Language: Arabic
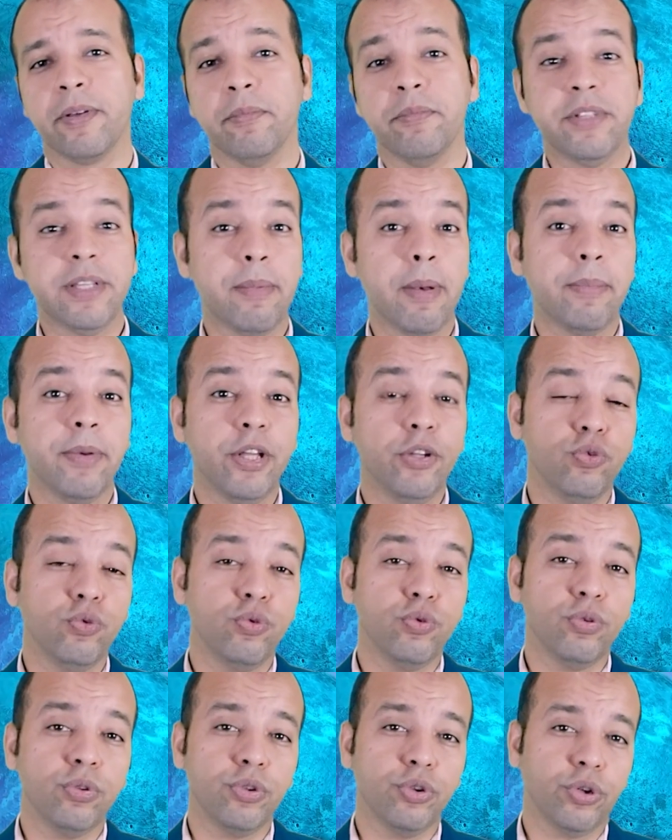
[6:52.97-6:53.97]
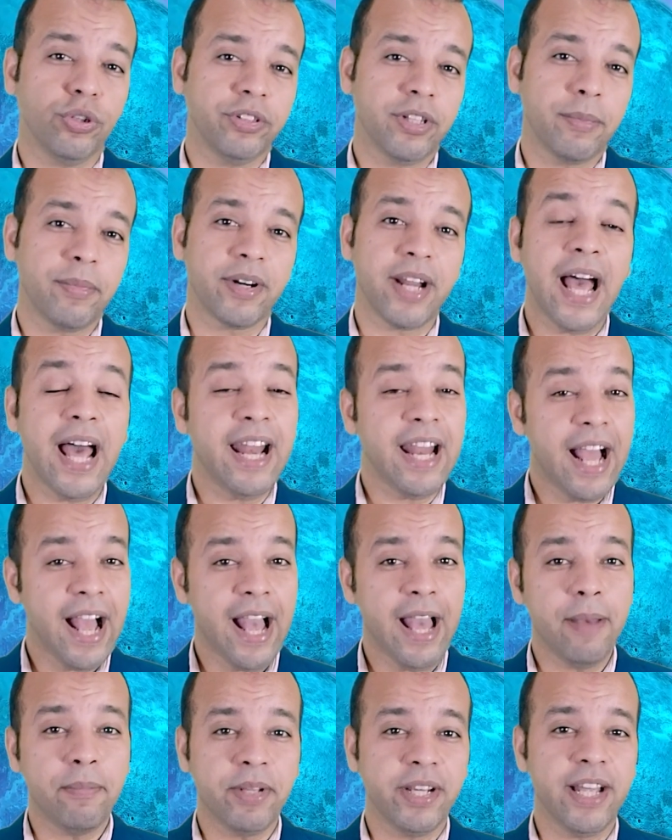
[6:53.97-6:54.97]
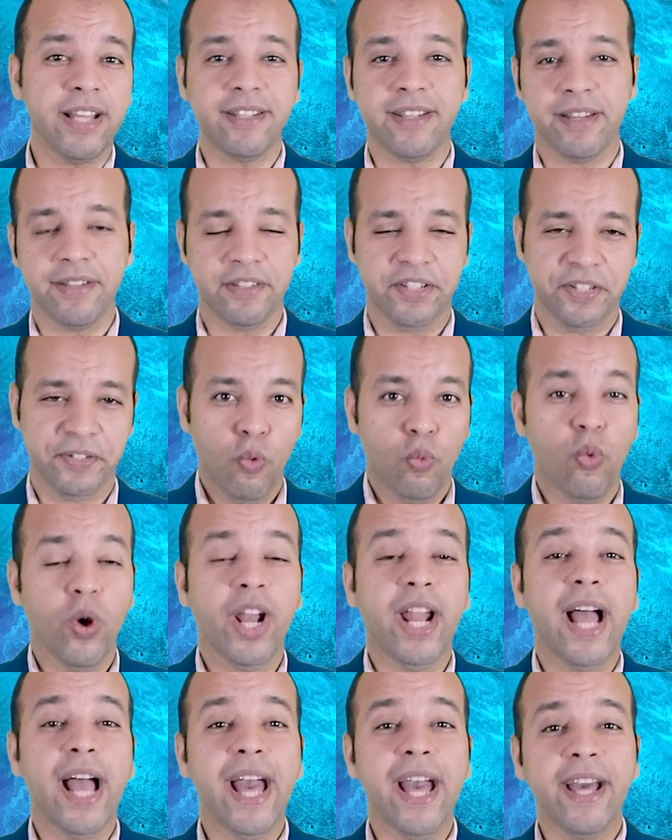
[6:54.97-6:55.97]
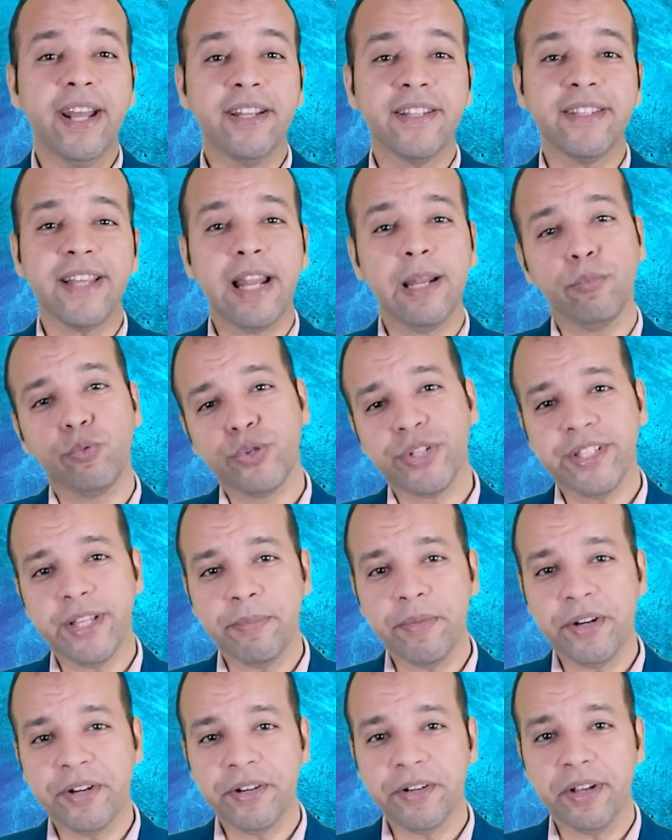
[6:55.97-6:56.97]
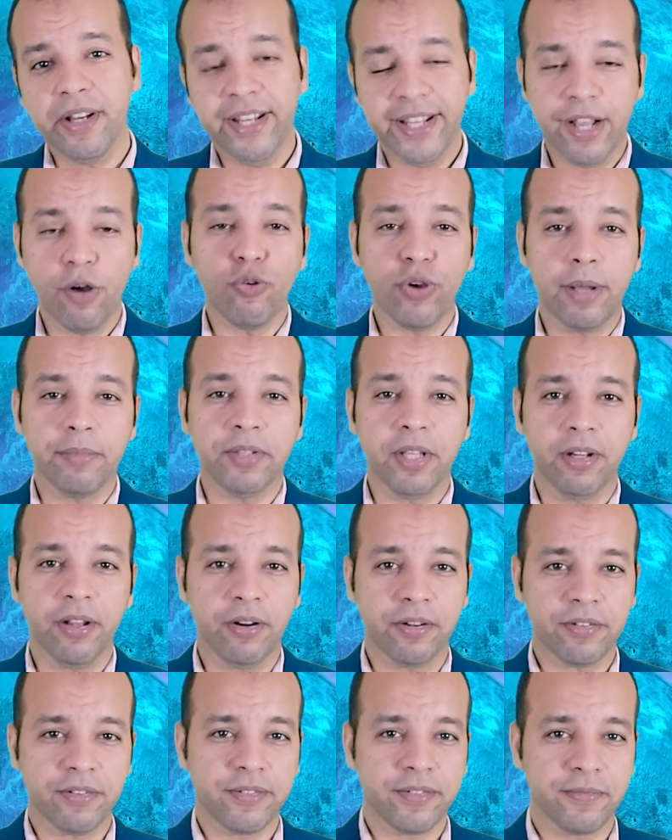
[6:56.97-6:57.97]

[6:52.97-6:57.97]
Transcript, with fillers: بسبب انه يعتبر الحامي الاساسي والحارس المستمر لكوكبنا الارض